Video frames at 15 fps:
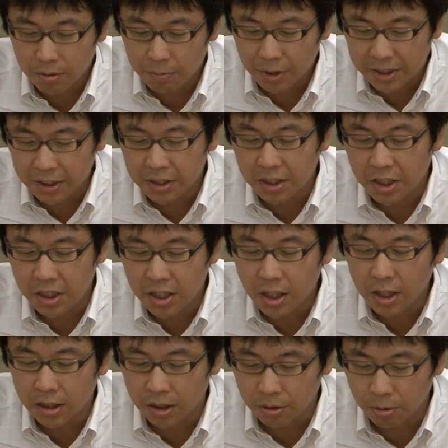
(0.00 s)
まあ、させてい
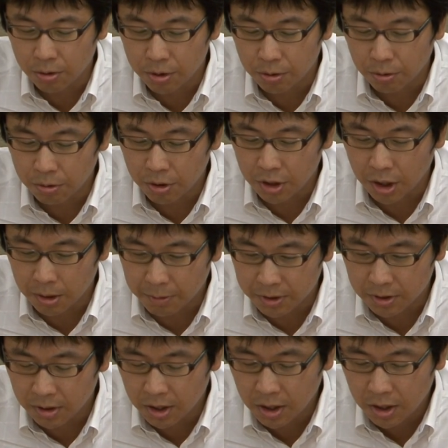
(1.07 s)
なかったということになり
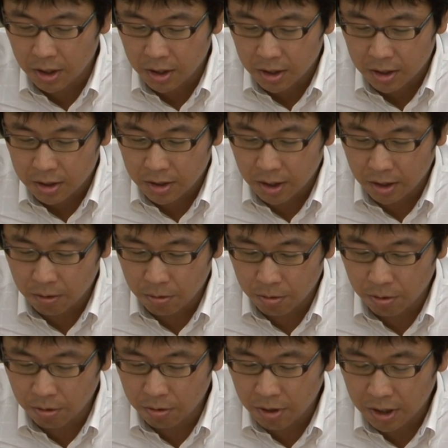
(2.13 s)
ます。でこ
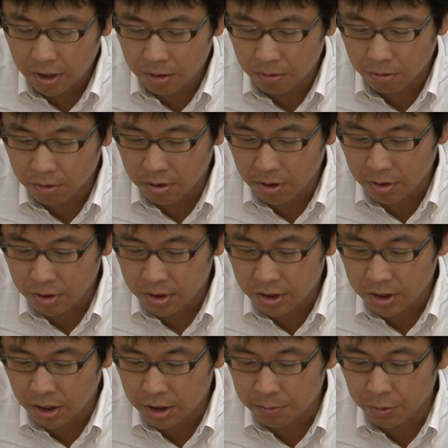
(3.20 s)
の方の自
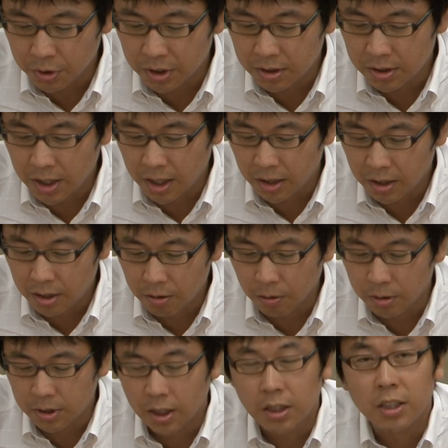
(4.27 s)
殺もですね、
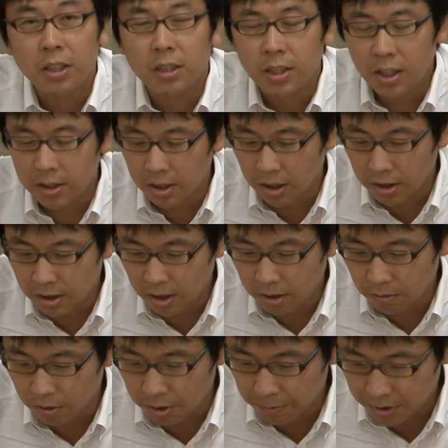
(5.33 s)
労災認定されて
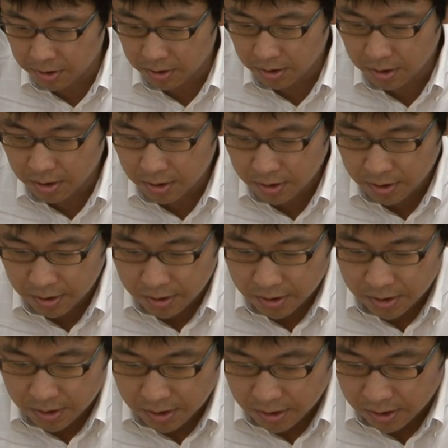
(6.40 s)
おります。
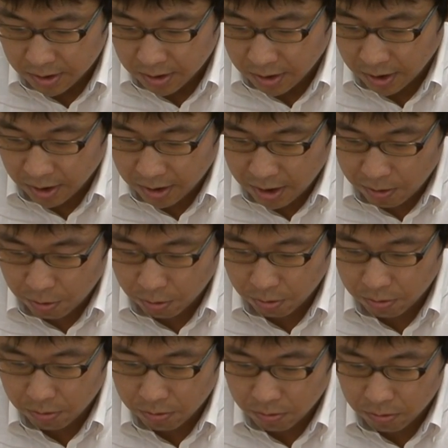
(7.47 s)
えー、な
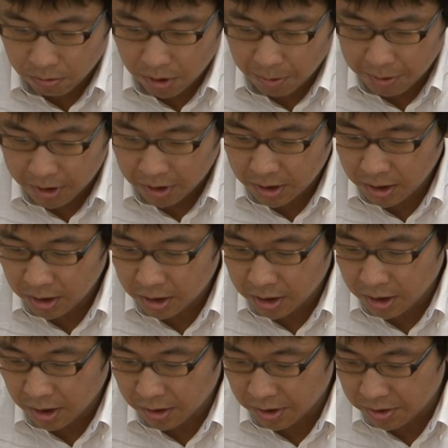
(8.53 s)
お、ヤマダ電機
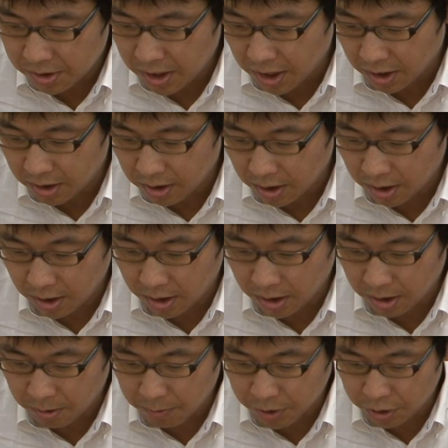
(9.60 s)
ではですね、
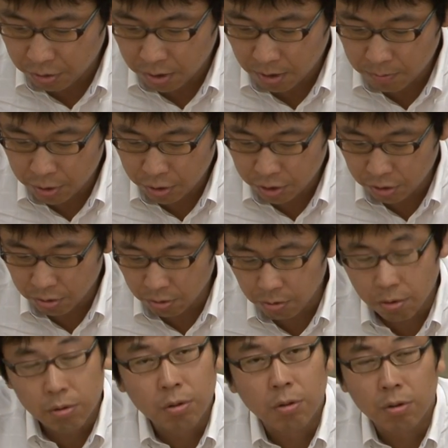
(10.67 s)
えーまあ、週刊文春の
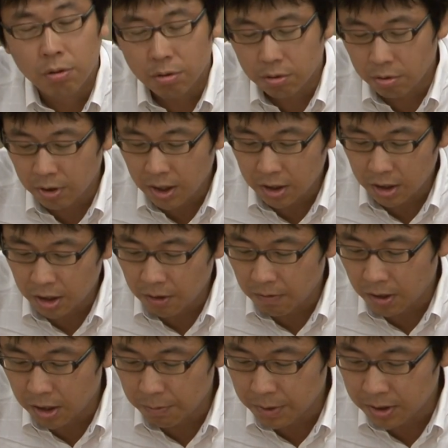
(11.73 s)
報道の限りで
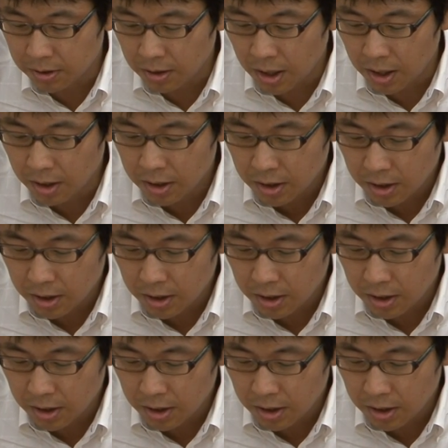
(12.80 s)
はありますが、